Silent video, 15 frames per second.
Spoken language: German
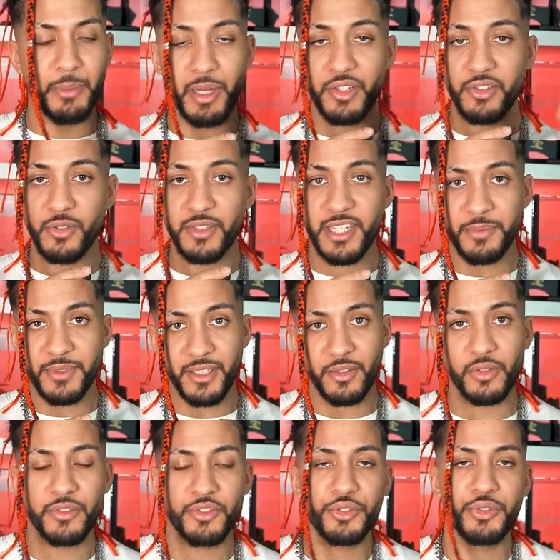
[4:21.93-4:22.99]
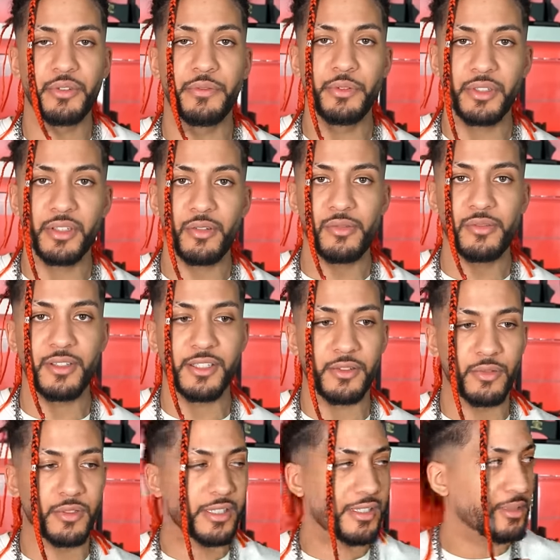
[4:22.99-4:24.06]
Im Anschluss gibt es dann noch eine schöne Fütterung.
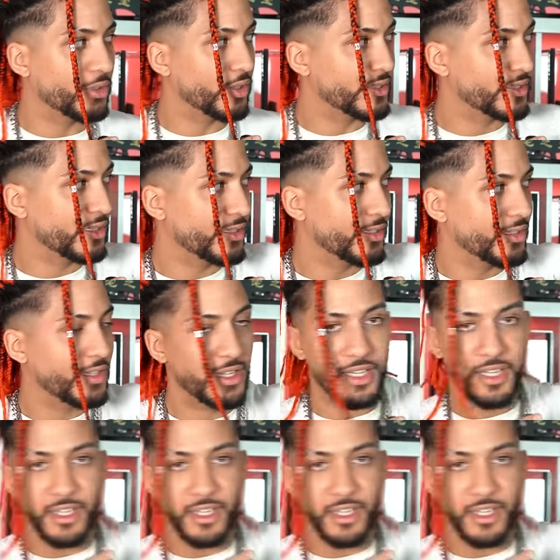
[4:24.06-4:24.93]
Also der liebe Oscar hier,